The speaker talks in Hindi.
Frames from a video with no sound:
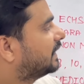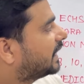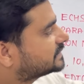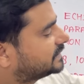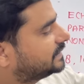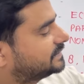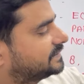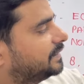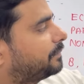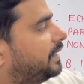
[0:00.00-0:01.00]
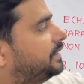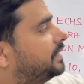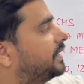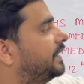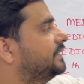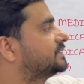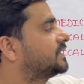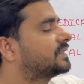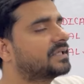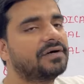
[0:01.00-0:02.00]
लास्ट डेट इसकी अप्लाई की क्या है
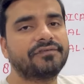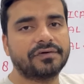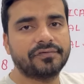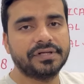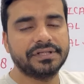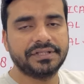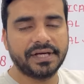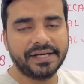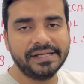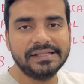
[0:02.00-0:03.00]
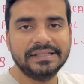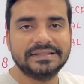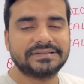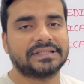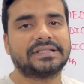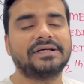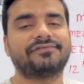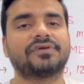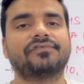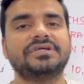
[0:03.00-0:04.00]
सत्रह फरवरी क्या है
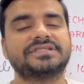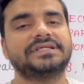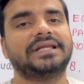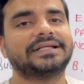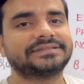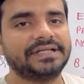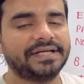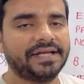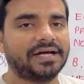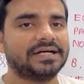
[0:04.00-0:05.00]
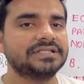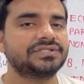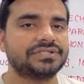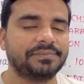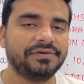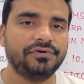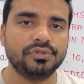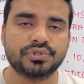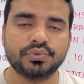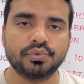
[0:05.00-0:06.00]
सत्रह फरवरी इसकी लास्ट डेट है आज जब ये
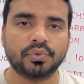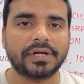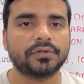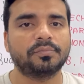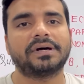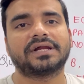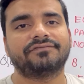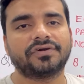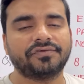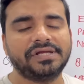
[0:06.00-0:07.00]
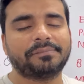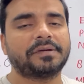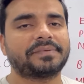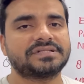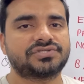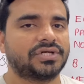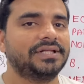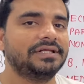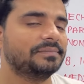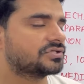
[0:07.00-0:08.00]
वीडियो शूट हो रहा है तो बारह फरवरी आपके पास छह
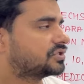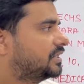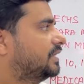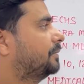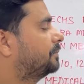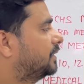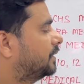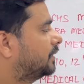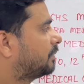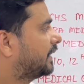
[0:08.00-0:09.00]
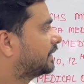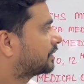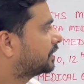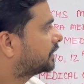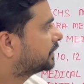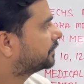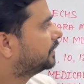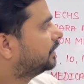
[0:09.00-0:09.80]
दिन बचते हैं अब अप्लाई करने के